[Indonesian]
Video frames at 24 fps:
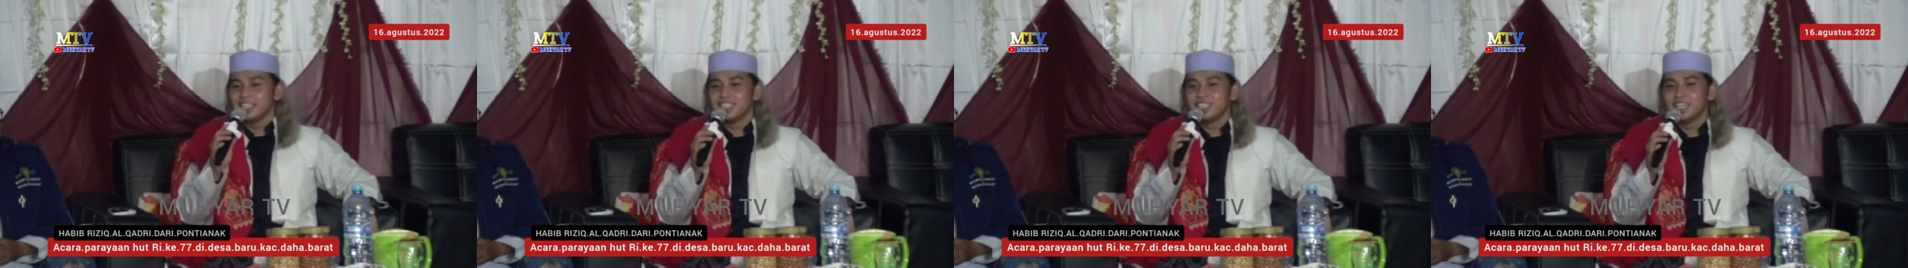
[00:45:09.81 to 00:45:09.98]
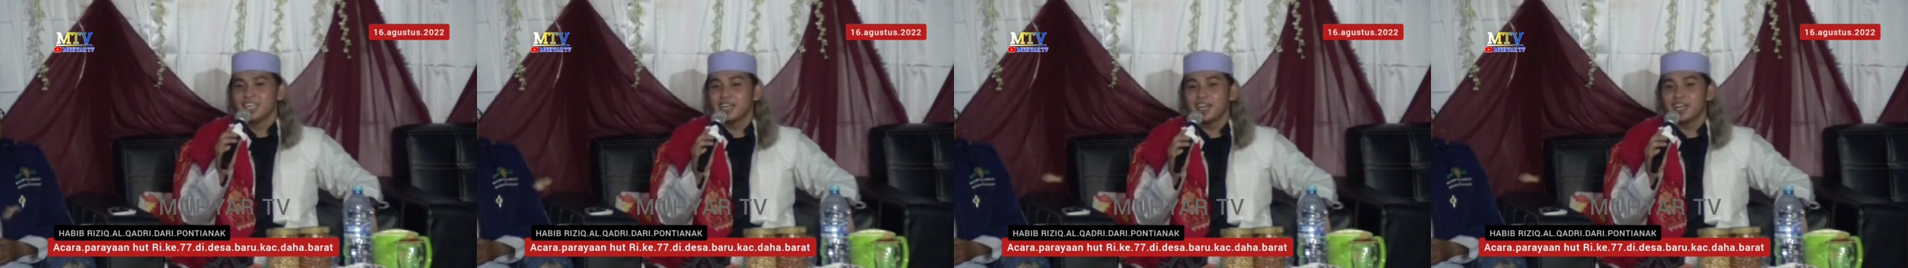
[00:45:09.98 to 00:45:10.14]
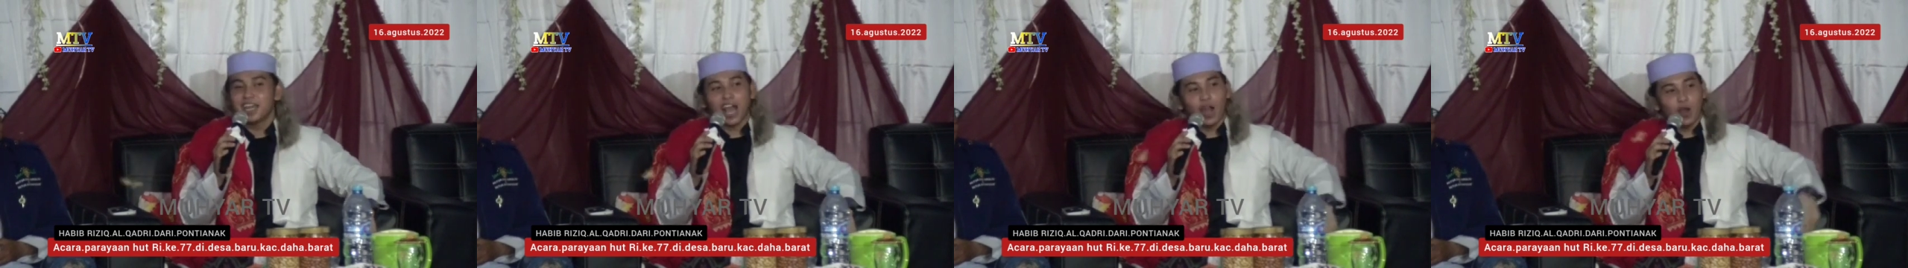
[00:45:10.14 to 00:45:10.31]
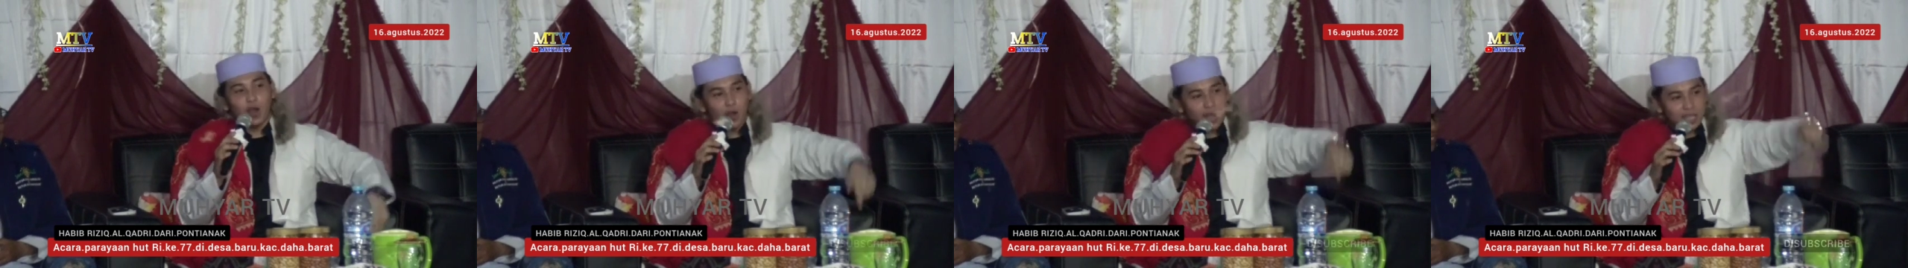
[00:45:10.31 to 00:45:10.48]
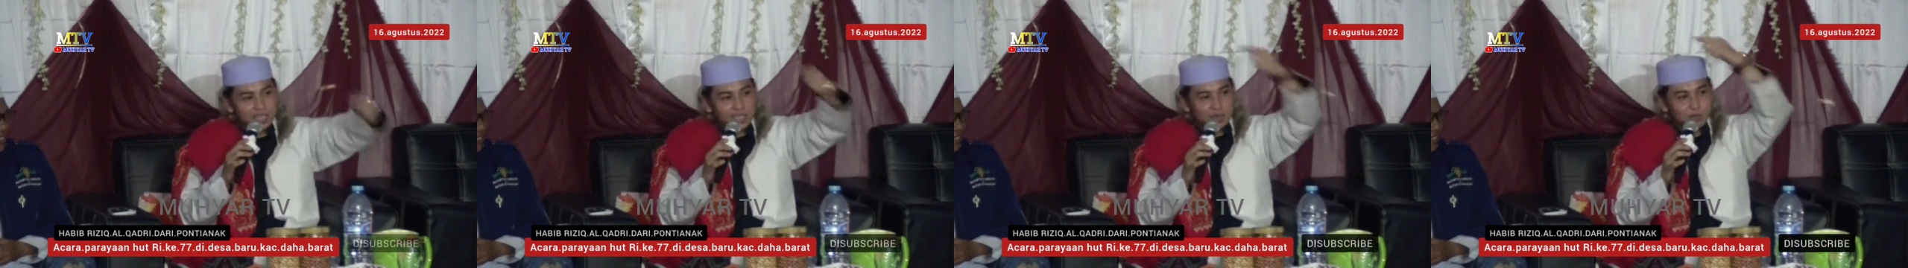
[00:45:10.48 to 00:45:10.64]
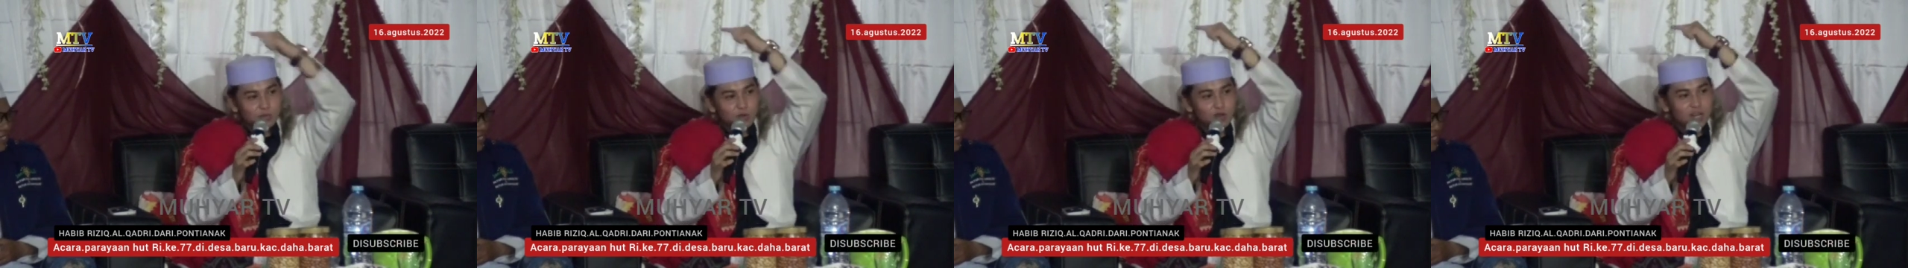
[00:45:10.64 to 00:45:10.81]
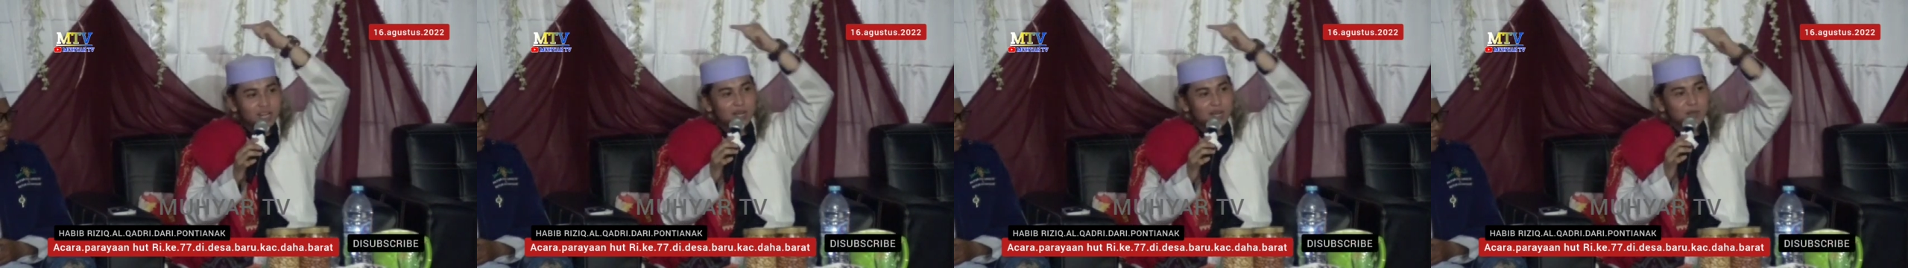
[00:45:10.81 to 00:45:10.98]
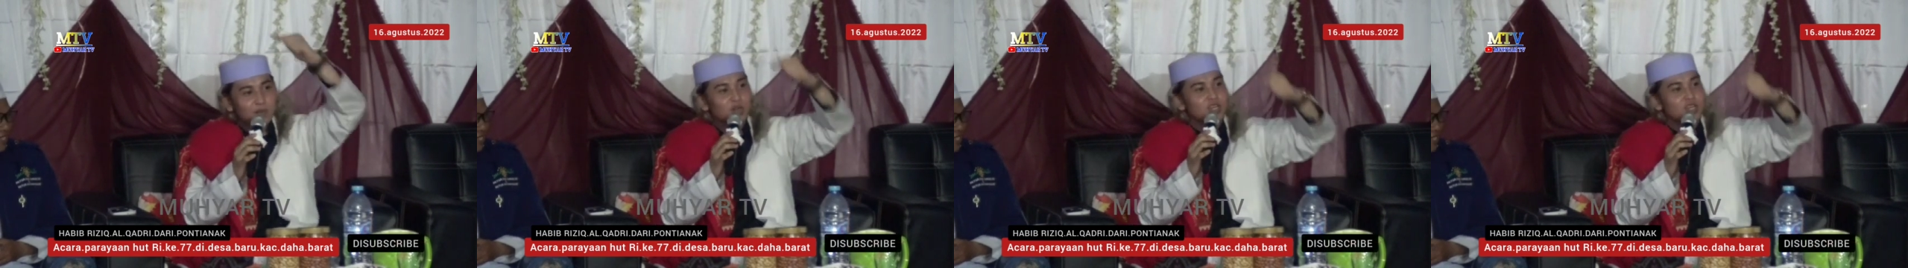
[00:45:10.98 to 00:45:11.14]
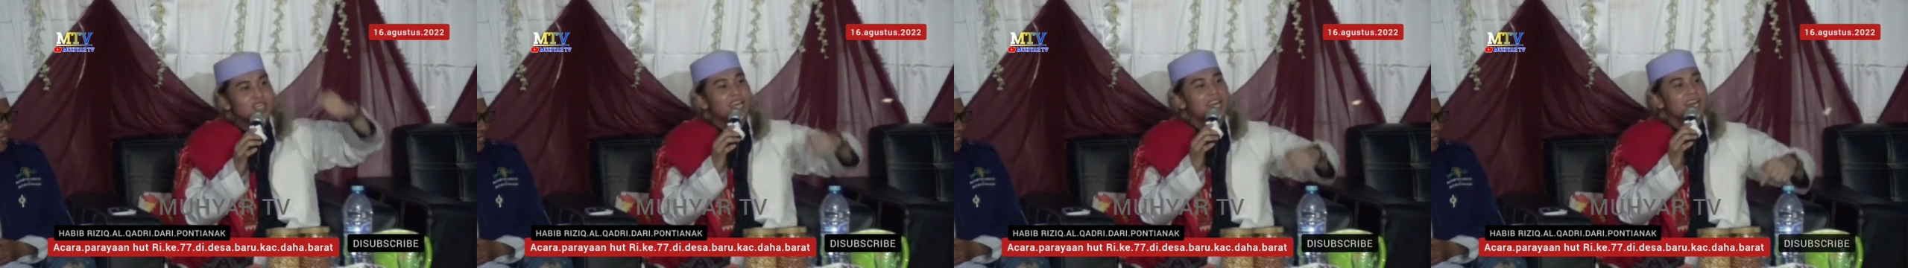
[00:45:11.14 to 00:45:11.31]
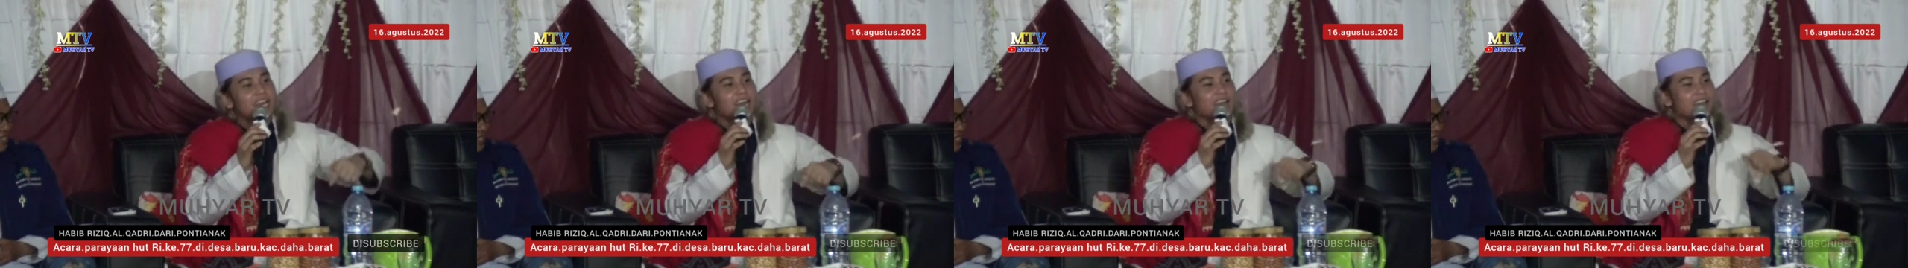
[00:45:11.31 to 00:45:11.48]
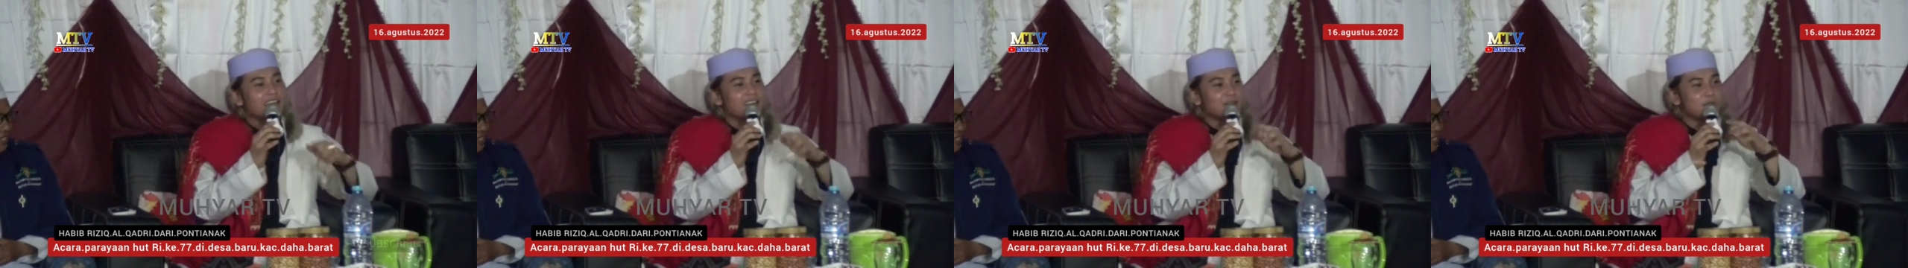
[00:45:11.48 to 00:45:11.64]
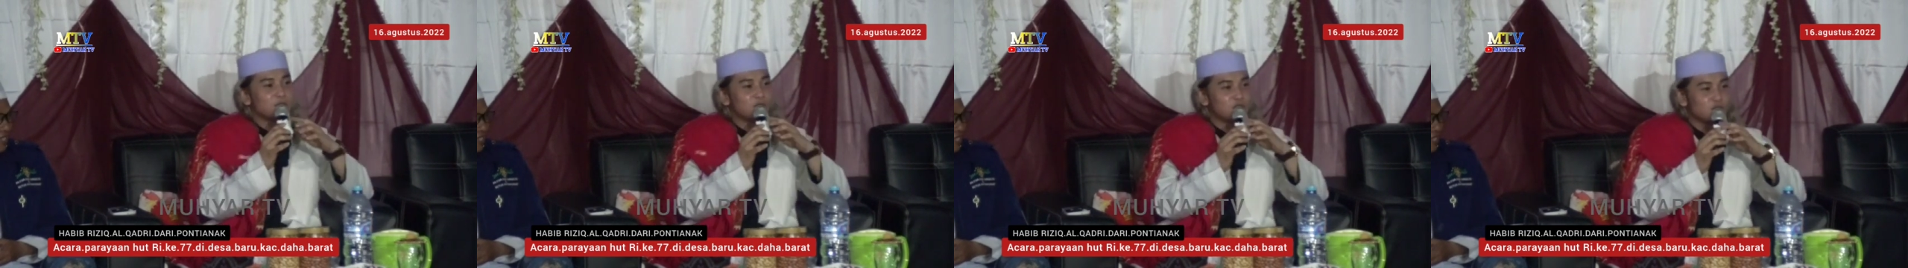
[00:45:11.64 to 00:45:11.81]
jadi kau aja bulik ke
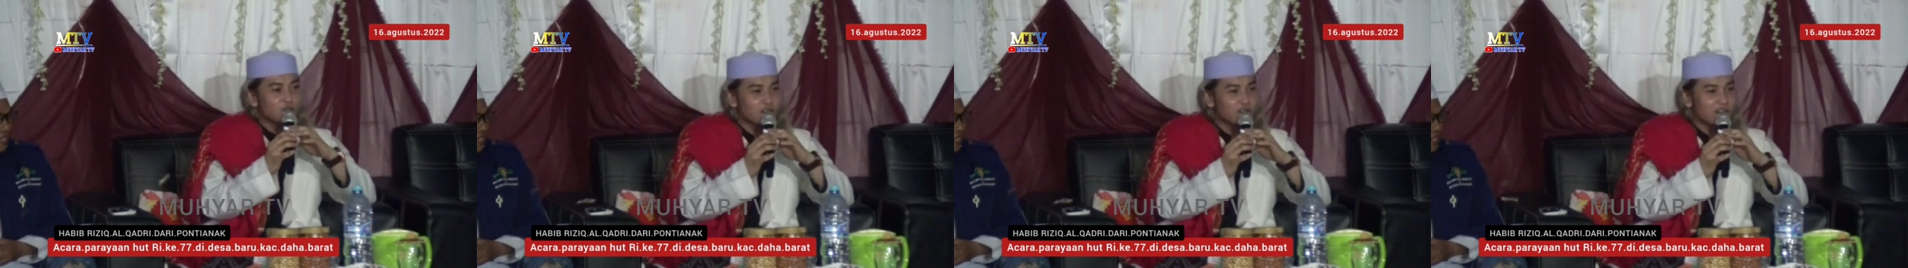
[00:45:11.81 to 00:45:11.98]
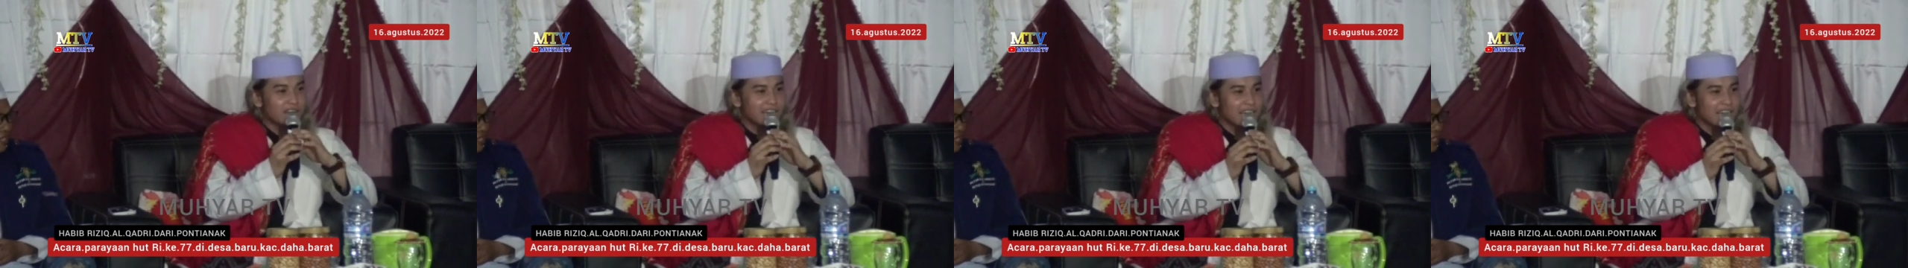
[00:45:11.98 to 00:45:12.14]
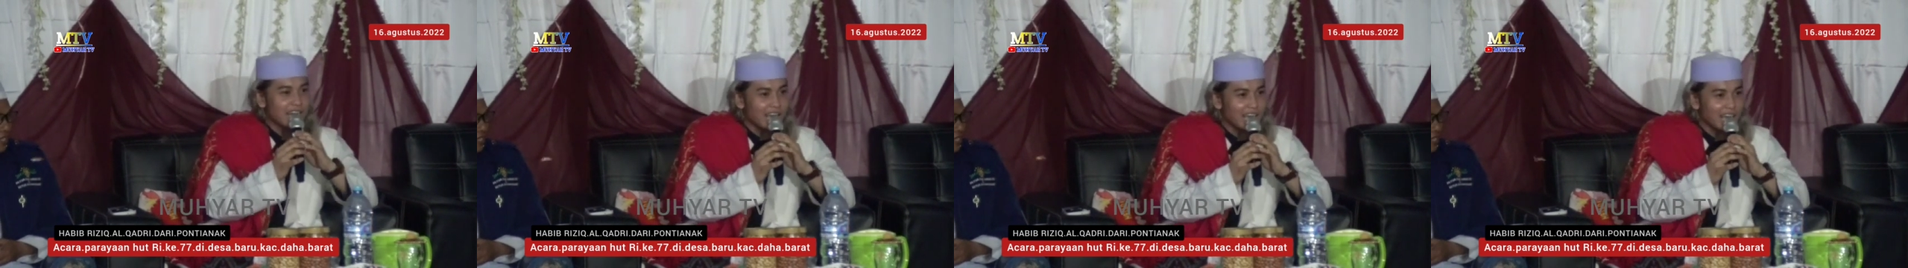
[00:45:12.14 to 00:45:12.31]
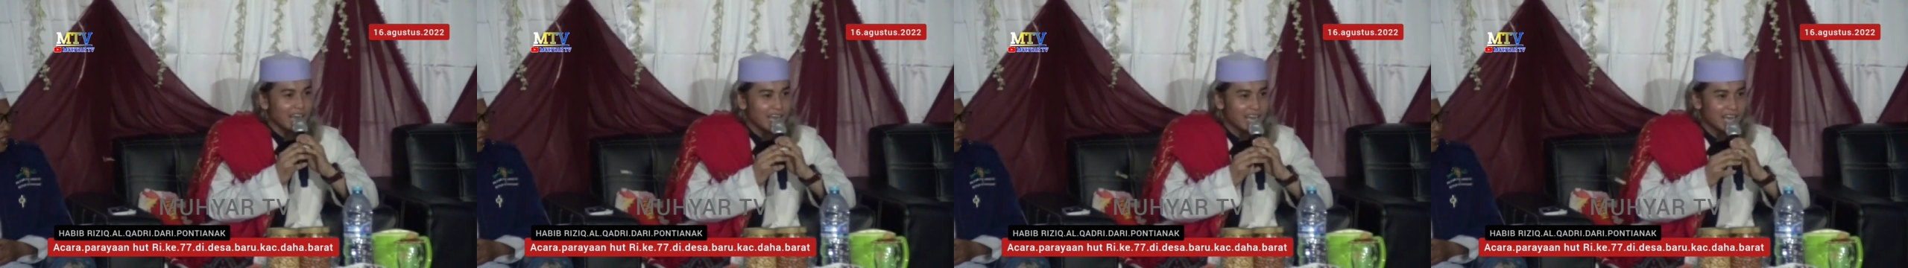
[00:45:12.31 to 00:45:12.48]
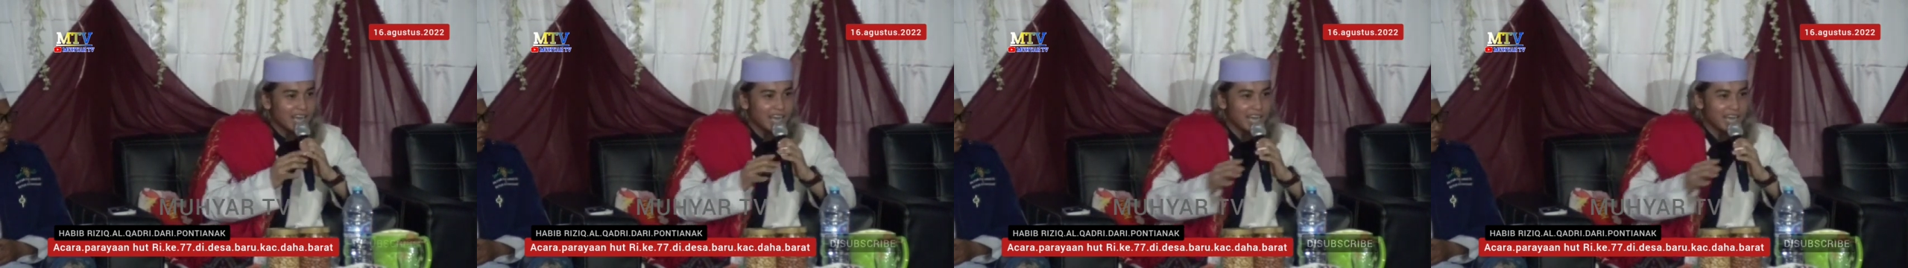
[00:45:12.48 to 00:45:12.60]
Pontianak bujur kada